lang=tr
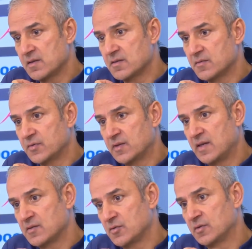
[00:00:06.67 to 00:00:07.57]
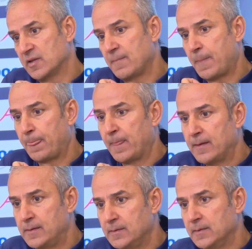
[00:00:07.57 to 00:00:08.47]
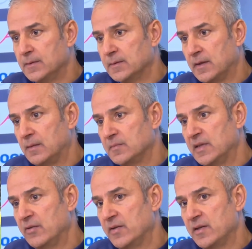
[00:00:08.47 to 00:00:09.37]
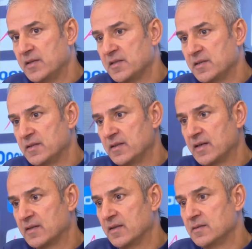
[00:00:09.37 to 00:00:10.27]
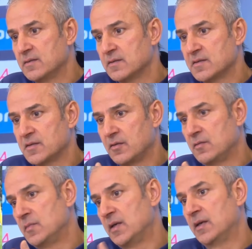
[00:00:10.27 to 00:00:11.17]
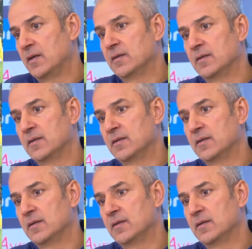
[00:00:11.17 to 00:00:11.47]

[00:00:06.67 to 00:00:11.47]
2-0'dan sonra tam devrede içeri girerken savunma